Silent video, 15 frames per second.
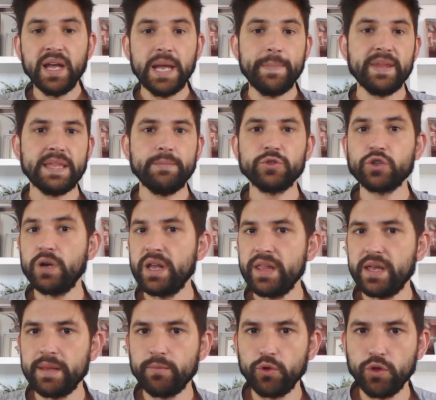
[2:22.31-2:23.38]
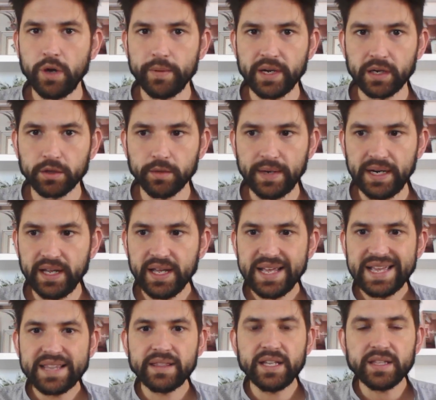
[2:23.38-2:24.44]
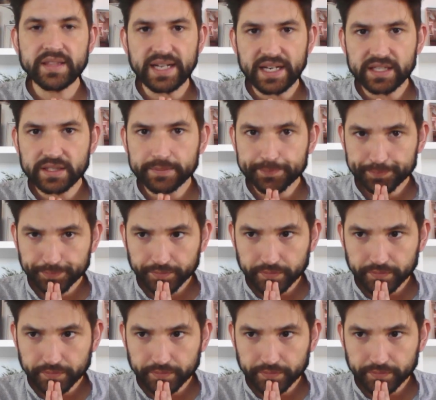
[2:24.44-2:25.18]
Empezamos con la idea de mundo abierto, ¿vale? Detrás